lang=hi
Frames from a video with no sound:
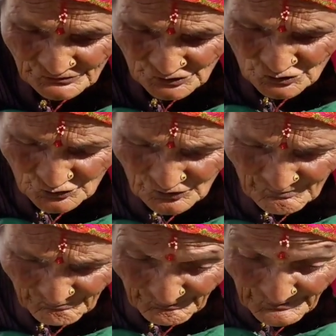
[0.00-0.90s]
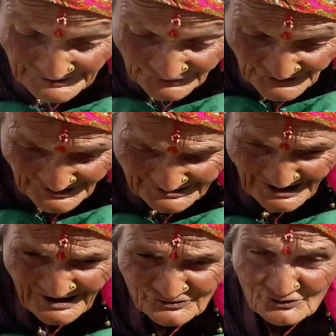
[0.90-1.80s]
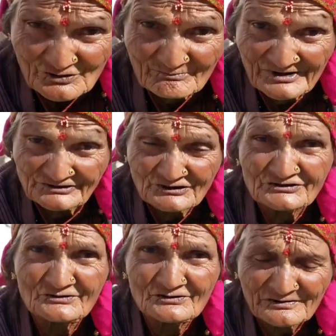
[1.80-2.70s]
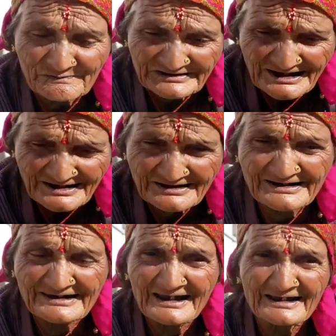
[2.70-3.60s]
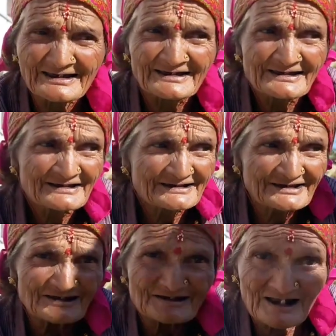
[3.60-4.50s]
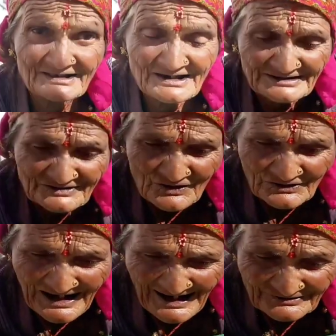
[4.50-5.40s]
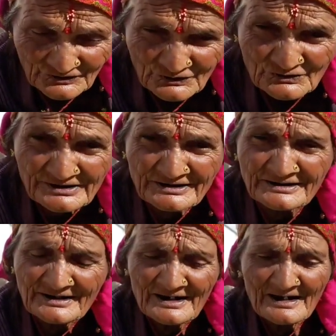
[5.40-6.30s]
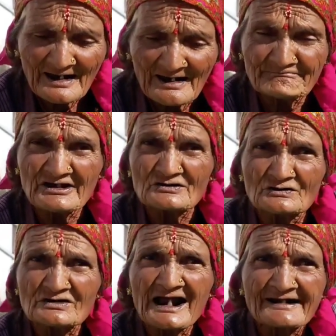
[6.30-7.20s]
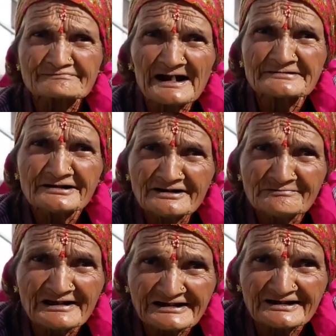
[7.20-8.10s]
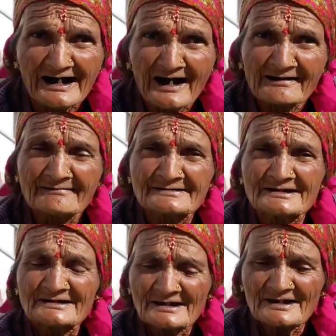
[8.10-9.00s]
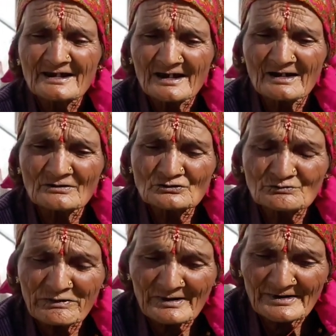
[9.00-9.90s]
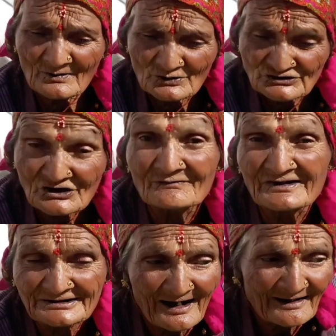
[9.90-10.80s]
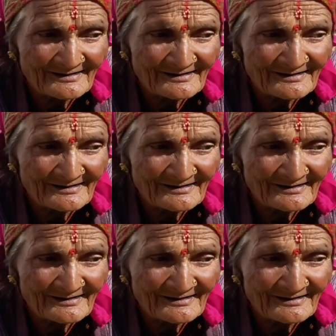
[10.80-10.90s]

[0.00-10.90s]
उसको मंत्री था जो मंत्री को पता लग गया कि राजा की औलाद हो गई अब मेरे को रात पार नहीं मिलेगा और बड़े गुस्से में था